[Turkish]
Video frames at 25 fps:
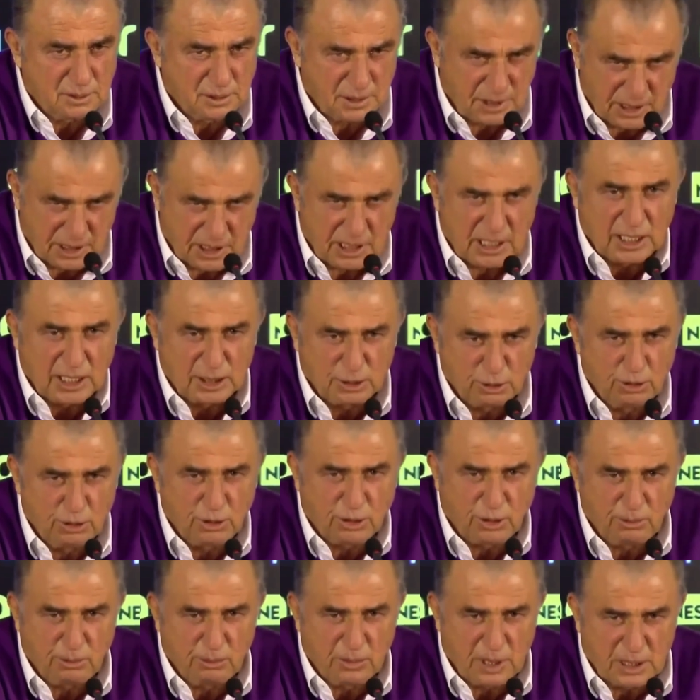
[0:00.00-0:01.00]
Sizi
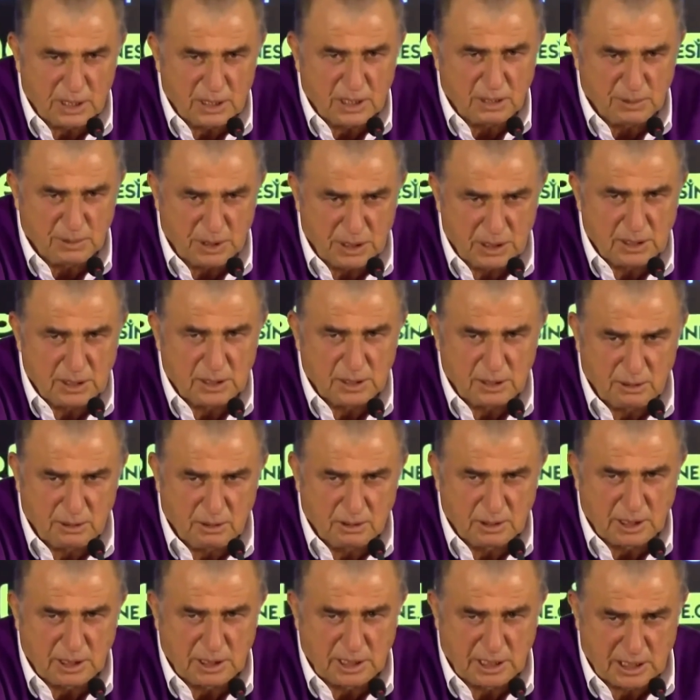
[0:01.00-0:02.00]
anlıyorum ben ama
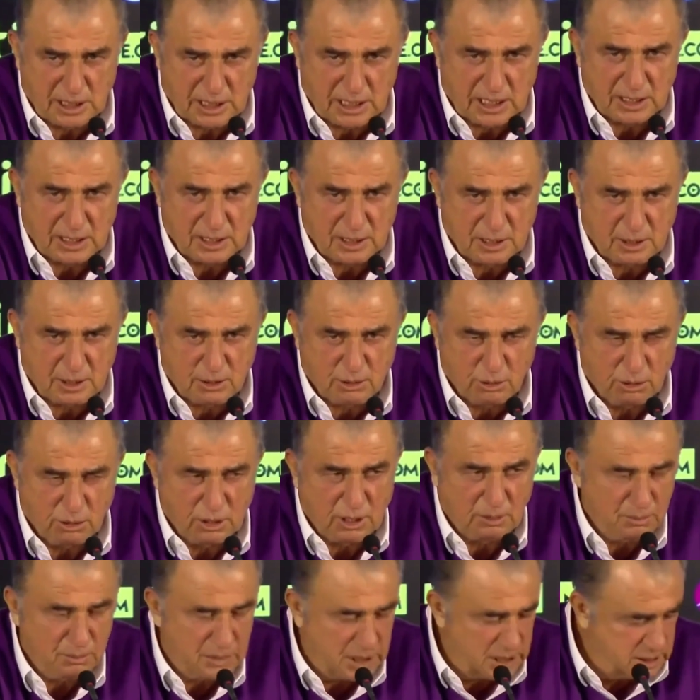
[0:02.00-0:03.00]
o dediklerinizi
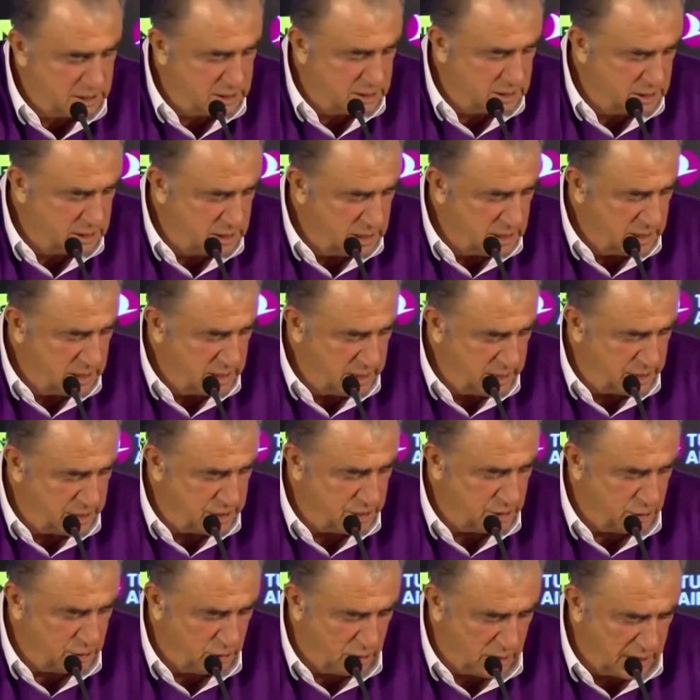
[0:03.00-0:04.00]
kullanmak
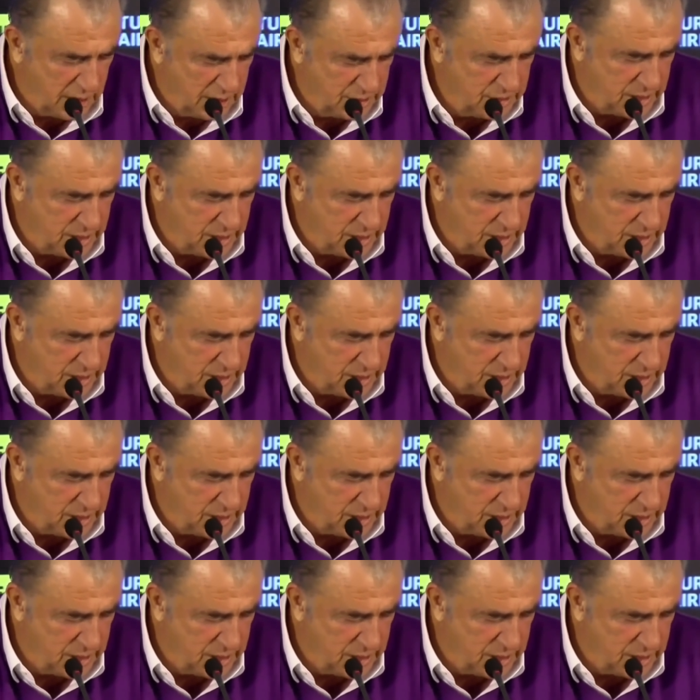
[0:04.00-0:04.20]
işin kolay.